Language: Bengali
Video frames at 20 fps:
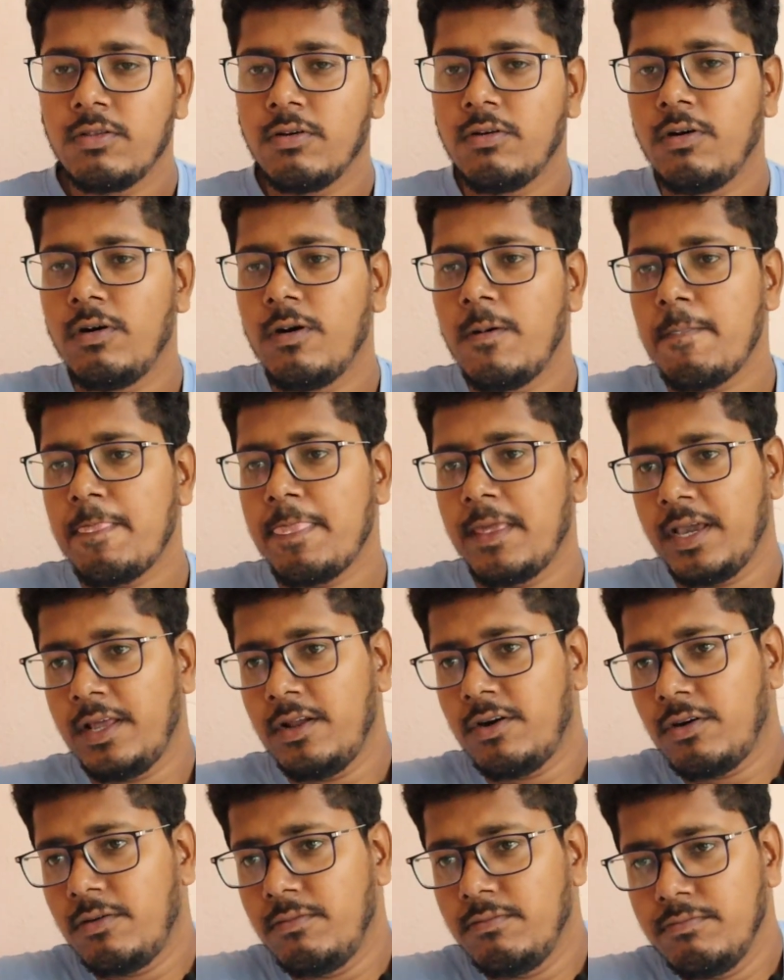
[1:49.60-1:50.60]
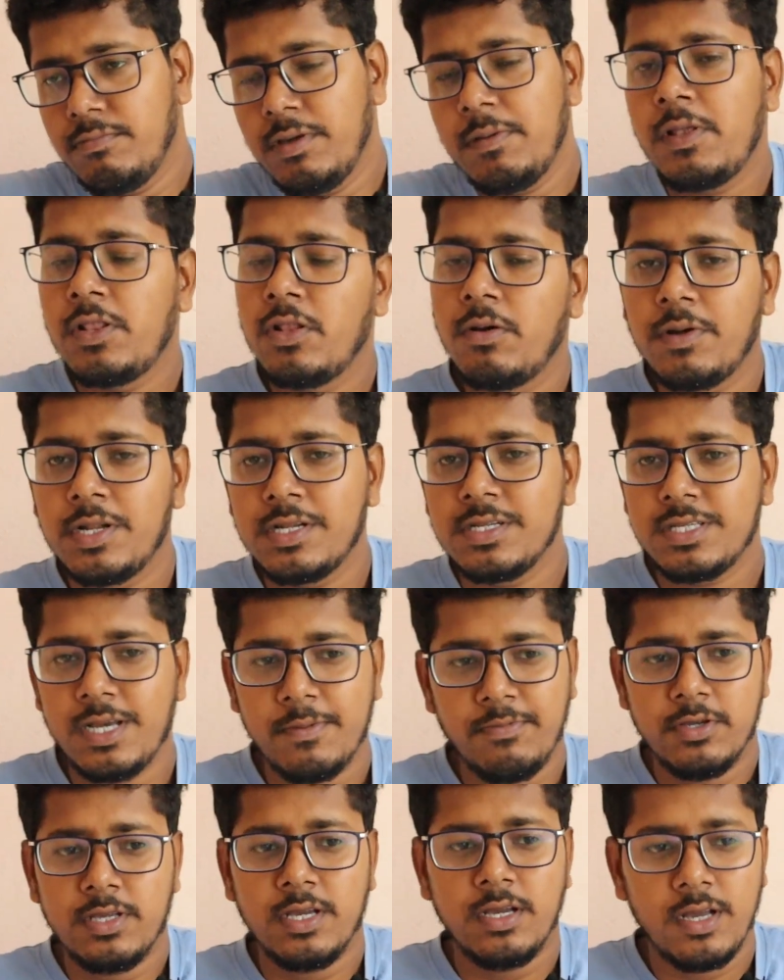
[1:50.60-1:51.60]
তো এরকম বিভিন্ন
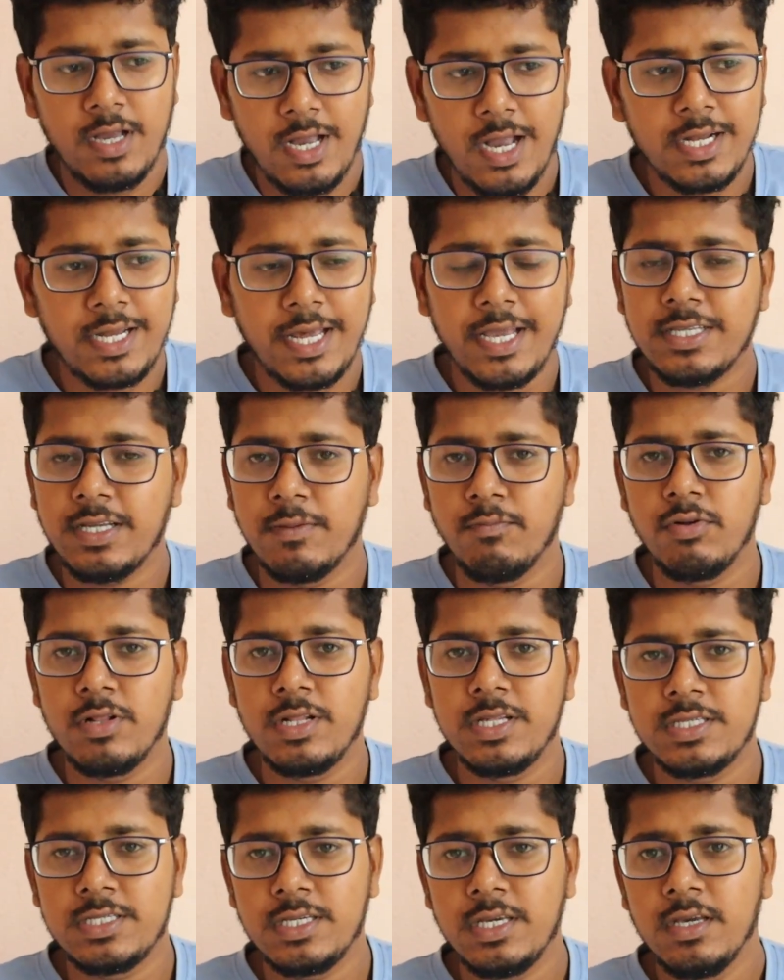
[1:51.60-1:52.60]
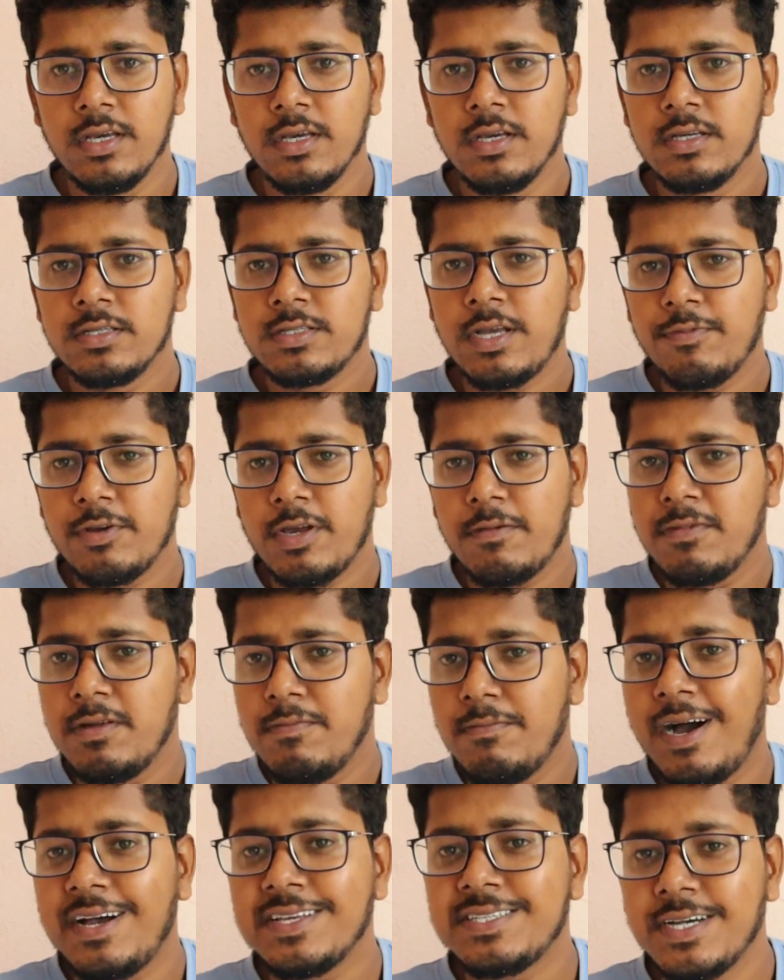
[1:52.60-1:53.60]
সাপোজ একটা এক্সাম্পল দিচ্ছি সাপোজ আপনি
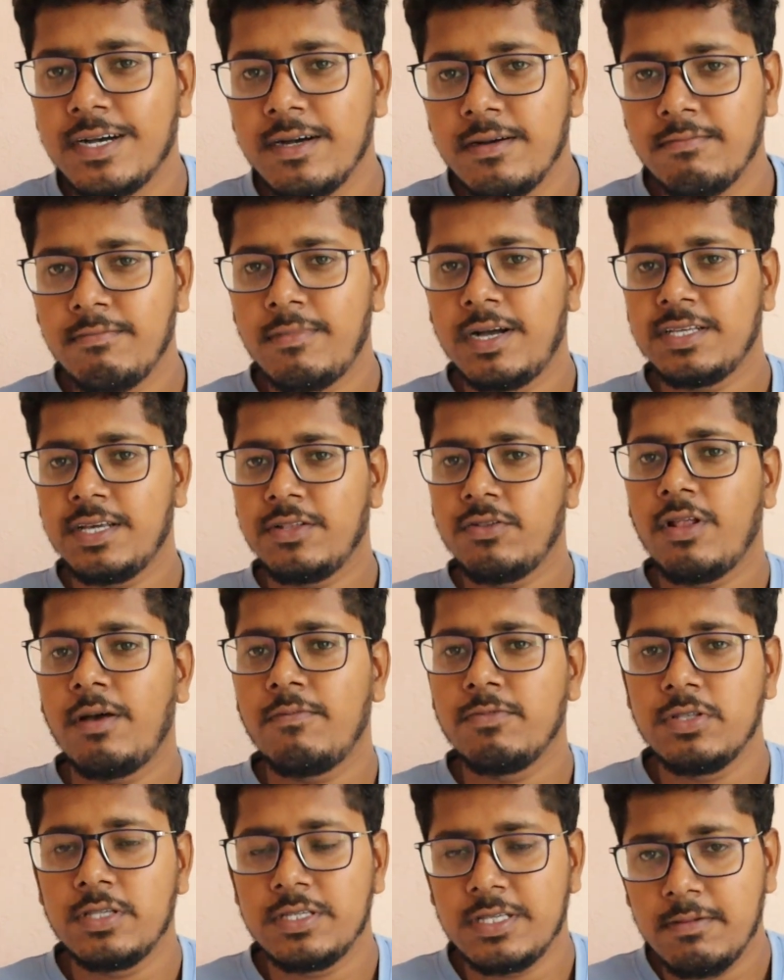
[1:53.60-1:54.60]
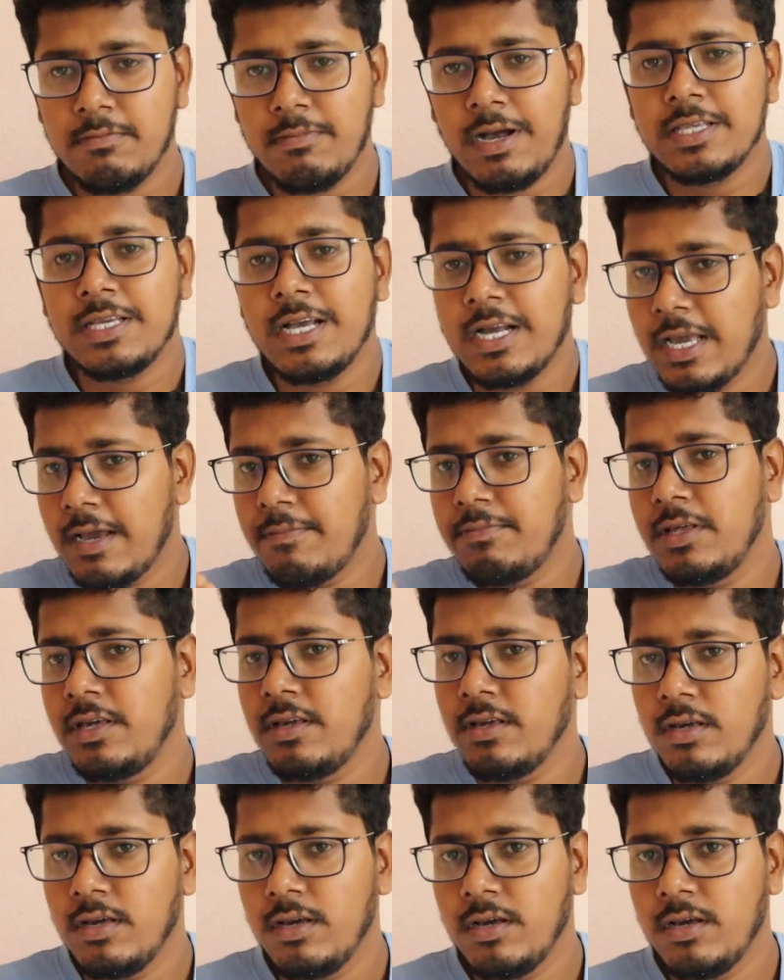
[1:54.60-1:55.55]
মাজা মাজাতে নাম জেনেছেন মাজাকে আপনি